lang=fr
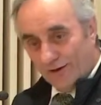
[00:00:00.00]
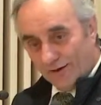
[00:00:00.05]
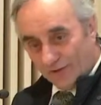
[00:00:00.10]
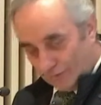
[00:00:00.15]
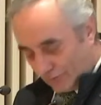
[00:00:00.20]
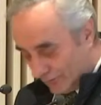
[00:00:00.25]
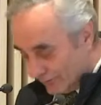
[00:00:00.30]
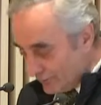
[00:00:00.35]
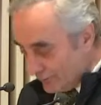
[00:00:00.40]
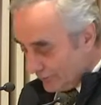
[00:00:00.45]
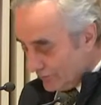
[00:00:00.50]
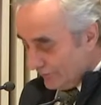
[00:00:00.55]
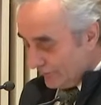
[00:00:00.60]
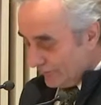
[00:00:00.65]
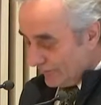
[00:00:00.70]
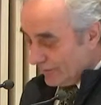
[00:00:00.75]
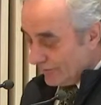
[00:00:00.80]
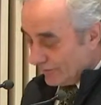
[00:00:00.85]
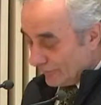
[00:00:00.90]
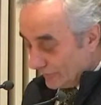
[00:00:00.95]
centre de
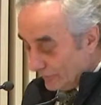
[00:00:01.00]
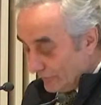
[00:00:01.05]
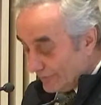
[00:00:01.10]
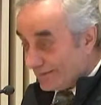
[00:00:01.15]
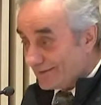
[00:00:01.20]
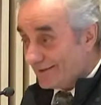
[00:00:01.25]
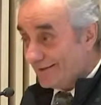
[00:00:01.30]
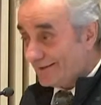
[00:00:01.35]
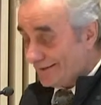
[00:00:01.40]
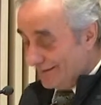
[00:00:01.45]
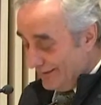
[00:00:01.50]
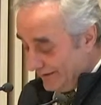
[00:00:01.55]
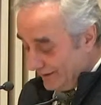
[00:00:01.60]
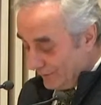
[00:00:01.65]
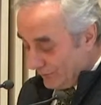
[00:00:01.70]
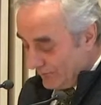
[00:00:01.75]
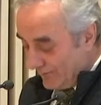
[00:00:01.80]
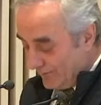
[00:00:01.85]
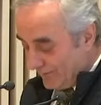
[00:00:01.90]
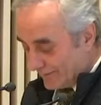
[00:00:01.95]
sciences, musée technique,
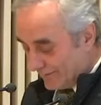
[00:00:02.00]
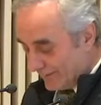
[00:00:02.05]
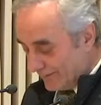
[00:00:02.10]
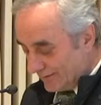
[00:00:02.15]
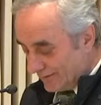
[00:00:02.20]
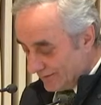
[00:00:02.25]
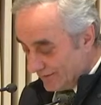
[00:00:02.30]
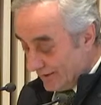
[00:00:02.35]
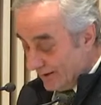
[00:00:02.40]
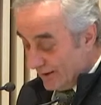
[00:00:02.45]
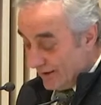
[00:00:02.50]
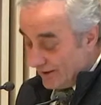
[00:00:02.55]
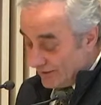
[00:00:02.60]
université,